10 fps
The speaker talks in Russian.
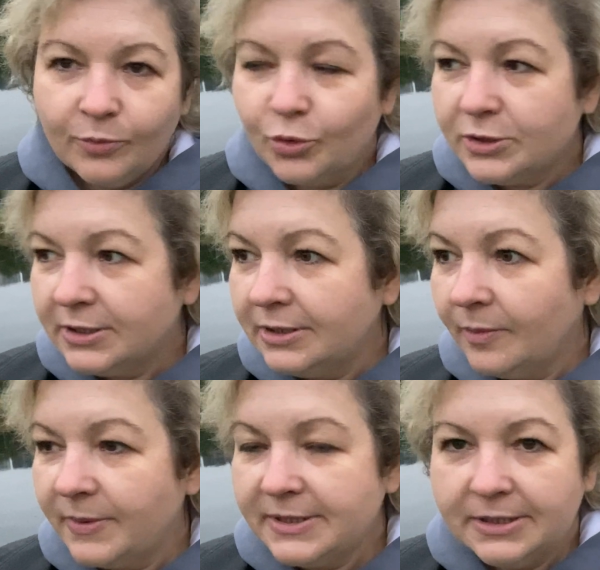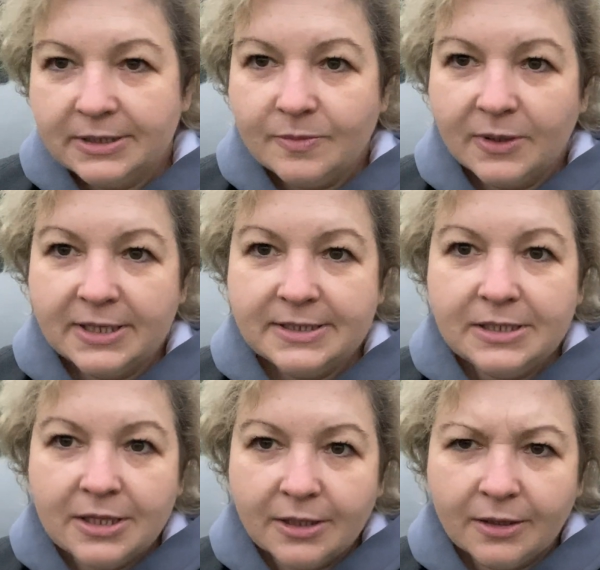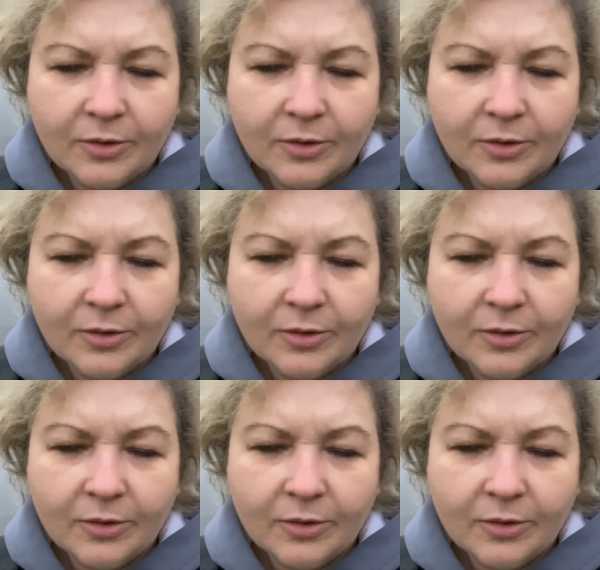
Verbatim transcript: у сына посетить магазинчик,